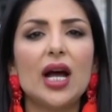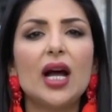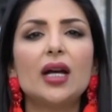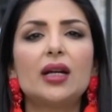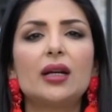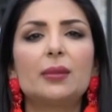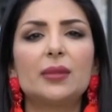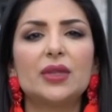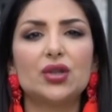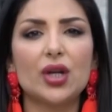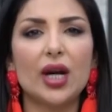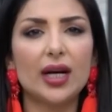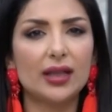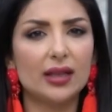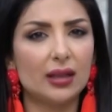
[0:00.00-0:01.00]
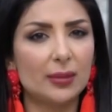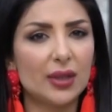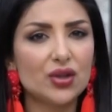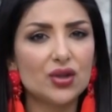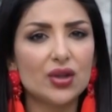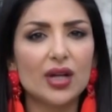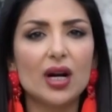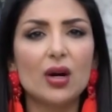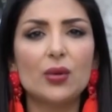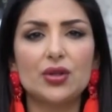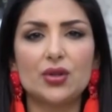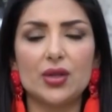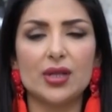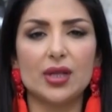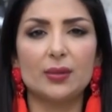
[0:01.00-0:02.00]
لاغلب مشاكل البشره
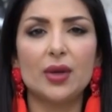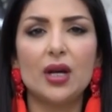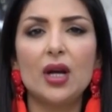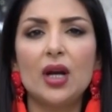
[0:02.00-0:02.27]
والجسم،